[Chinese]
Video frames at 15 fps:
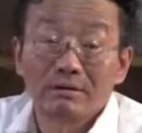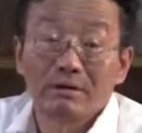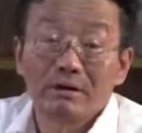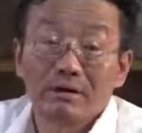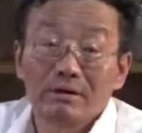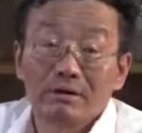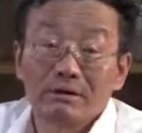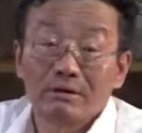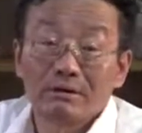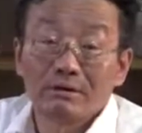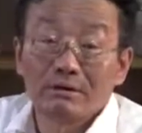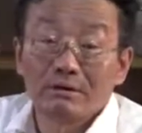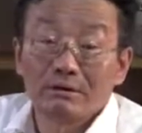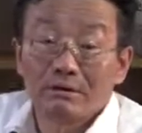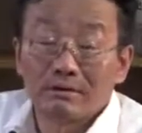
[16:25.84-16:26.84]
的，
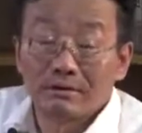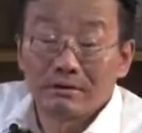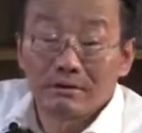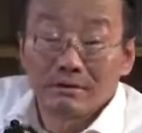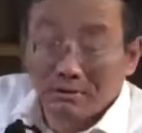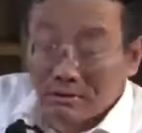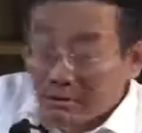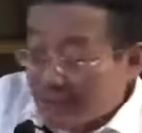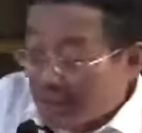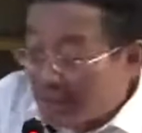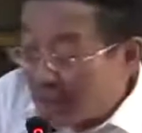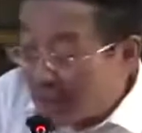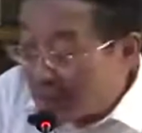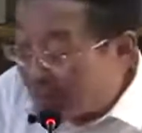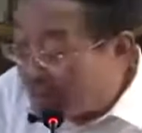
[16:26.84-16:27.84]

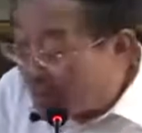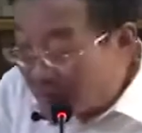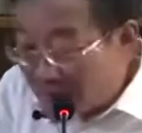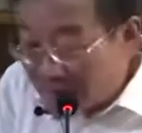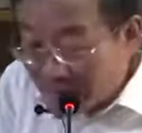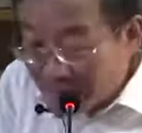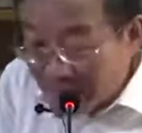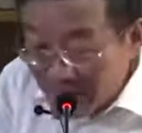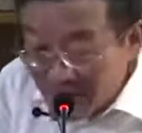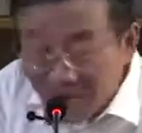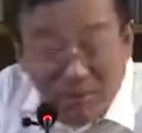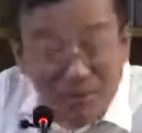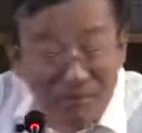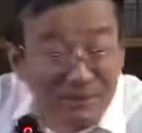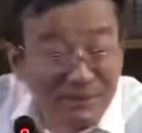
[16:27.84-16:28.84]
哎，这算是
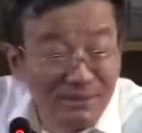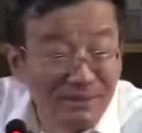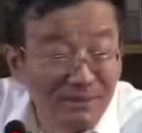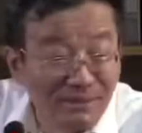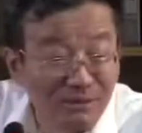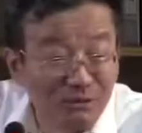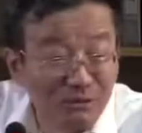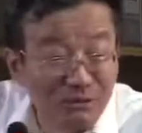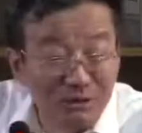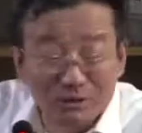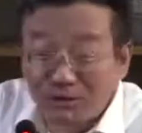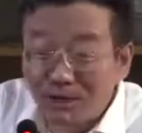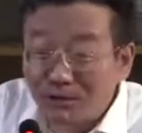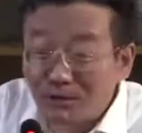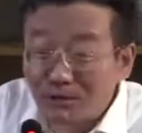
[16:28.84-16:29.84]
我们这课程最
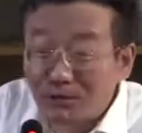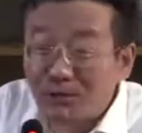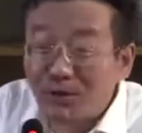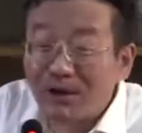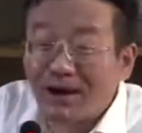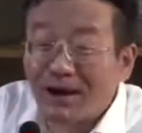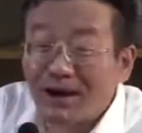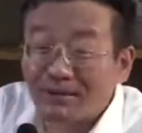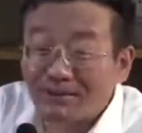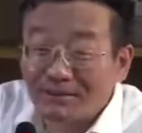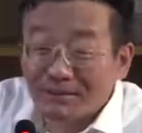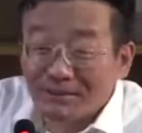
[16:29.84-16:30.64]
后的舆论啊，